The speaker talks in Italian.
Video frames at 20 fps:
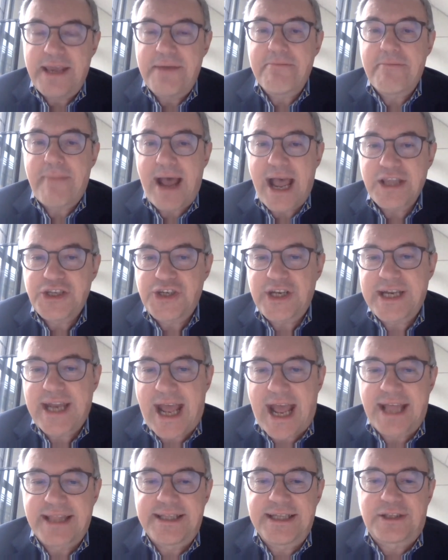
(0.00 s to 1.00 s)

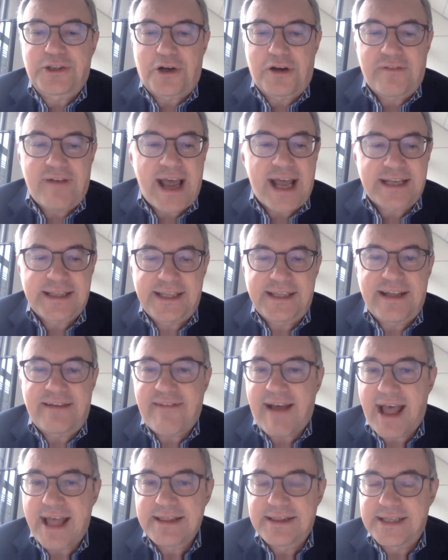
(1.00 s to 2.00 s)
Immagina di trovarti
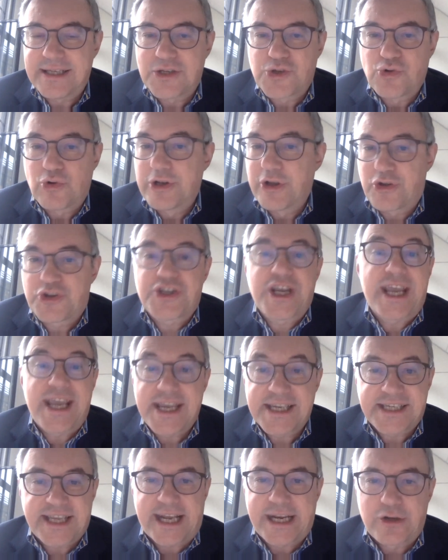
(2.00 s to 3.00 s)
davanti Giulio
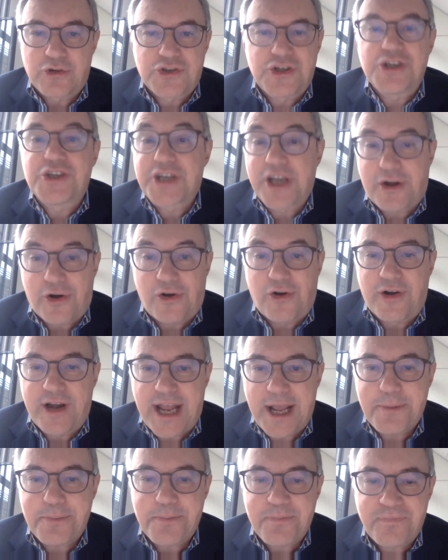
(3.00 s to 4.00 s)
Cesare o
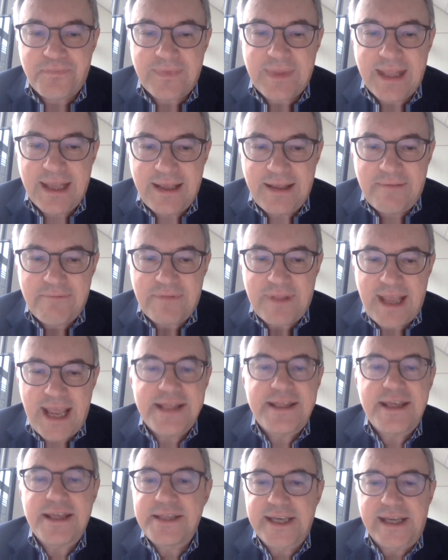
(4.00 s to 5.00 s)
Cicerone
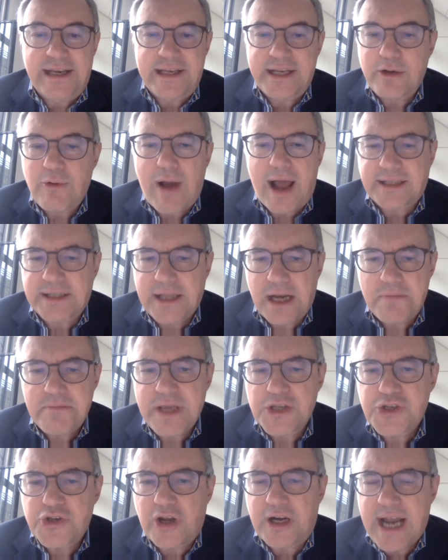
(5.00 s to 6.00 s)
e di dirgli guarda la
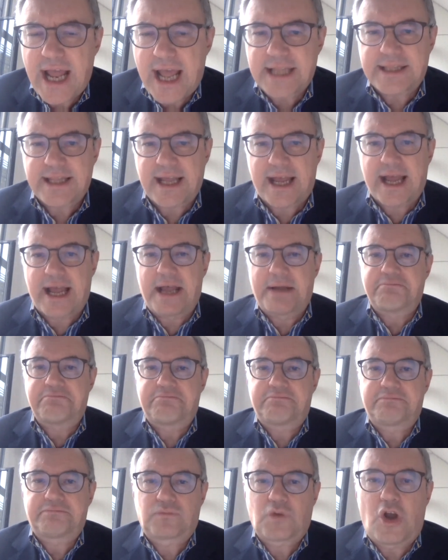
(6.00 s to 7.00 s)
mia
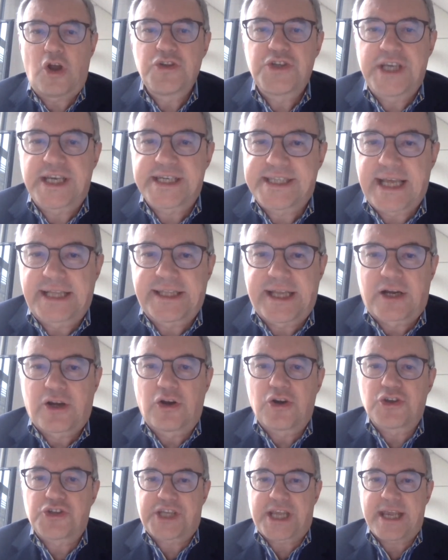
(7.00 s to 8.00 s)
giornata oggi è stata
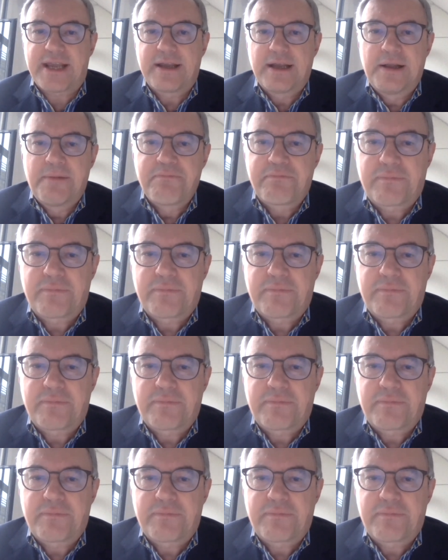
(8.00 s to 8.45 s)
così.